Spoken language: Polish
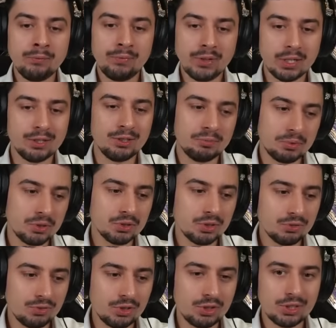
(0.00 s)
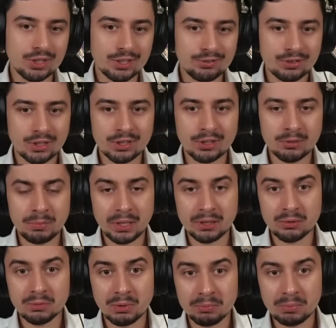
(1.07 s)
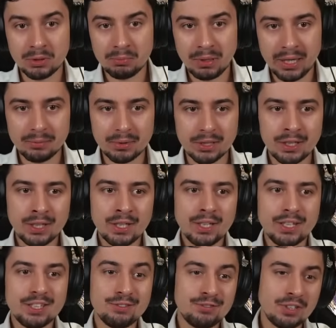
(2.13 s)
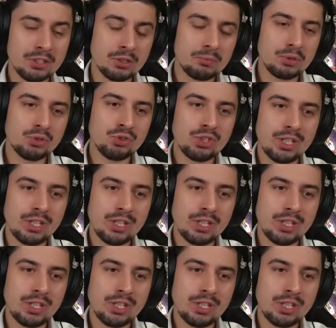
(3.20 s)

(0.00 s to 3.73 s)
e, no bo oczywiście wtedy biały ma problemy. E, wiadomo, że